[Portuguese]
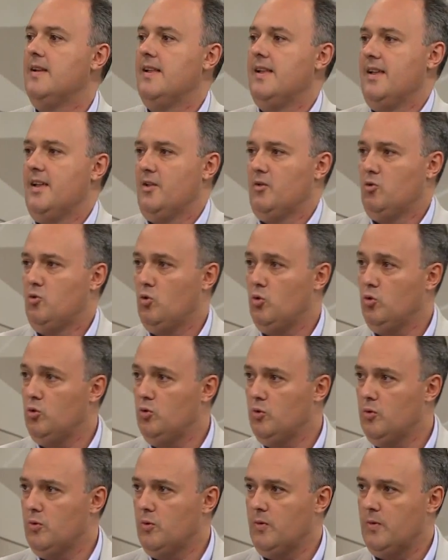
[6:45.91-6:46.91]
É
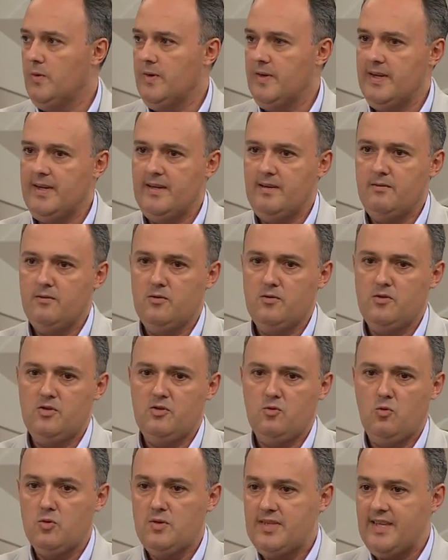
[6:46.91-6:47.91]
tudo é,
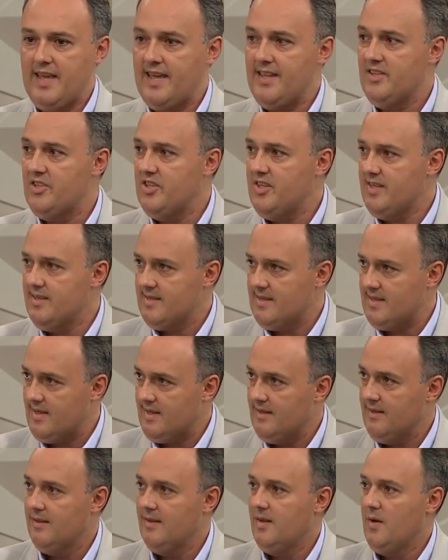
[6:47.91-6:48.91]
nos
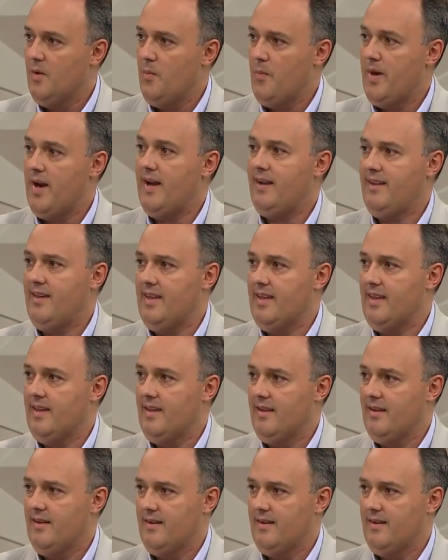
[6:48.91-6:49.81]
conscientiza para quê?